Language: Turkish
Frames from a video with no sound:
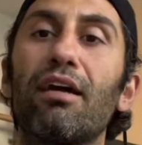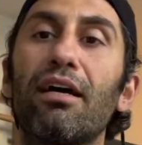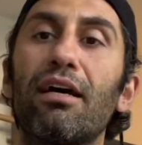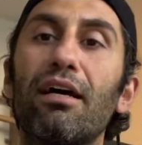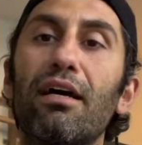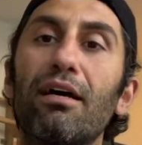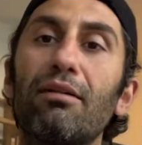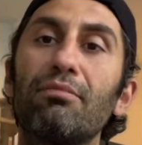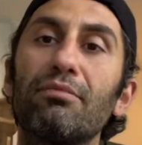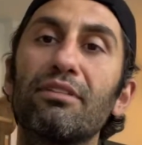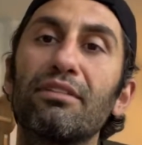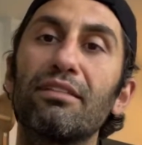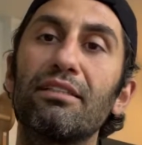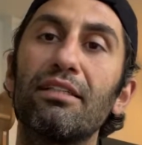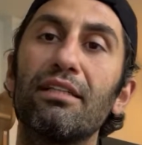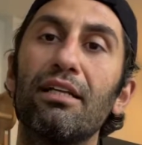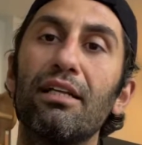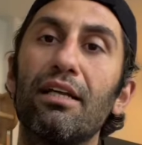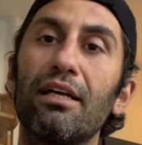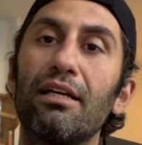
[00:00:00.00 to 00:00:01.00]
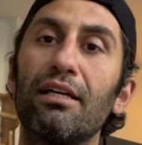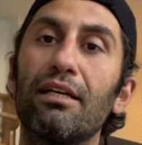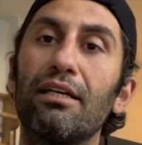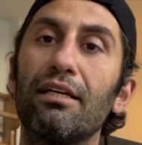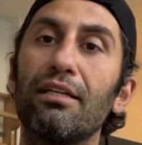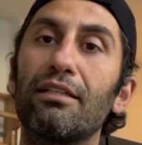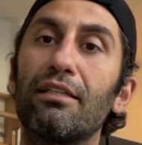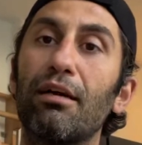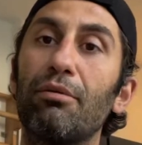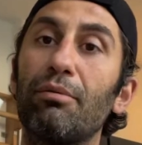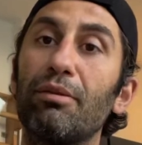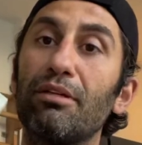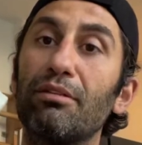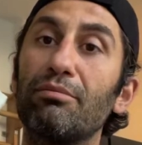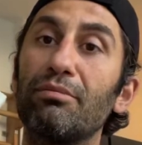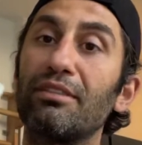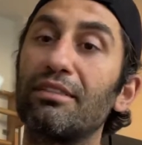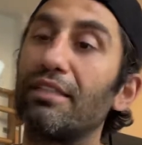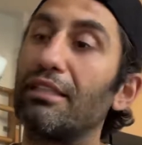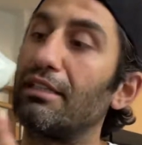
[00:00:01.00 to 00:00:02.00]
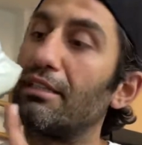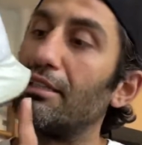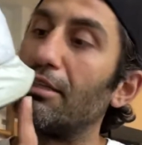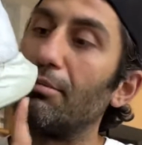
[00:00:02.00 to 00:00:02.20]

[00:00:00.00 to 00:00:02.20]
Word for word: Ayağımızı e, tabanımızı ya da